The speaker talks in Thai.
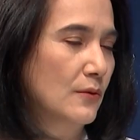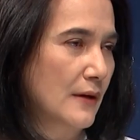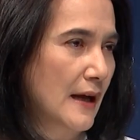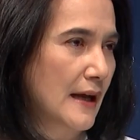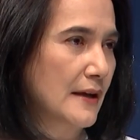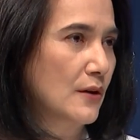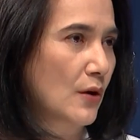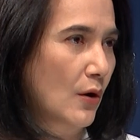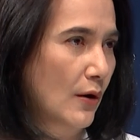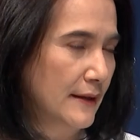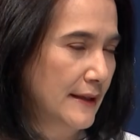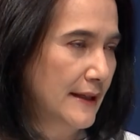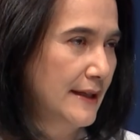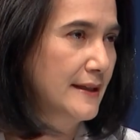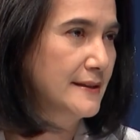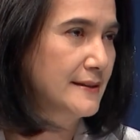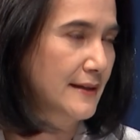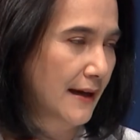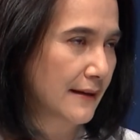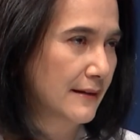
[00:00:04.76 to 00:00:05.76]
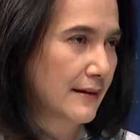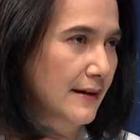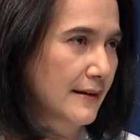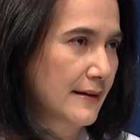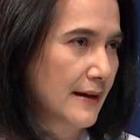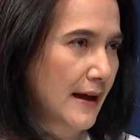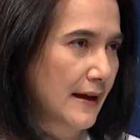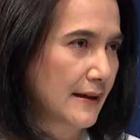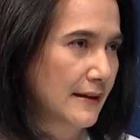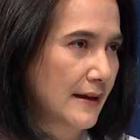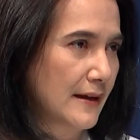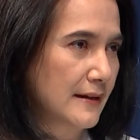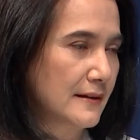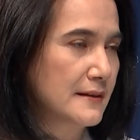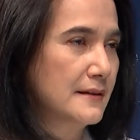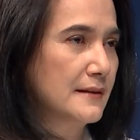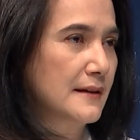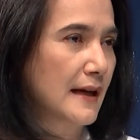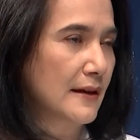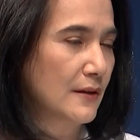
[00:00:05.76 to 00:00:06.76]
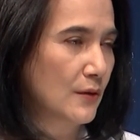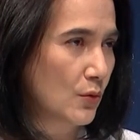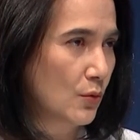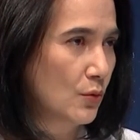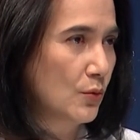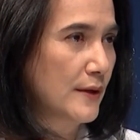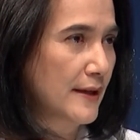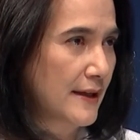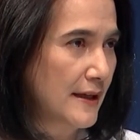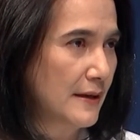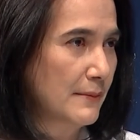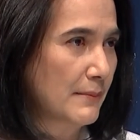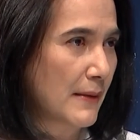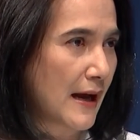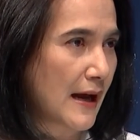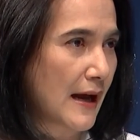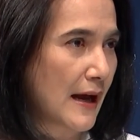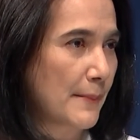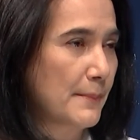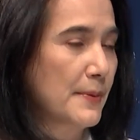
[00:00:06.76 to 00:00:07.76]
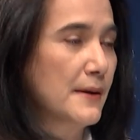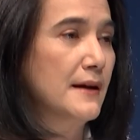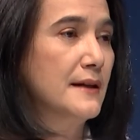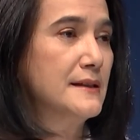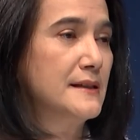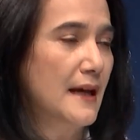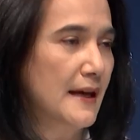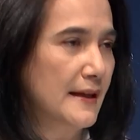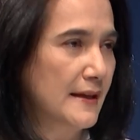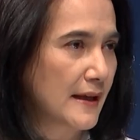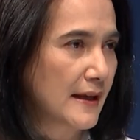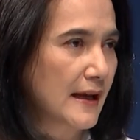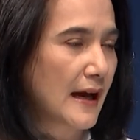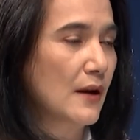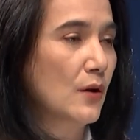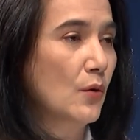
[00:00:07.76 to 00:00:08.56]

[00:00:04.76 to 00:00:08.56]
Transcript: องการก่อหนี้สาธารณะเนี่ยคือการกู้หนี้มาเพื่อใช้ในการ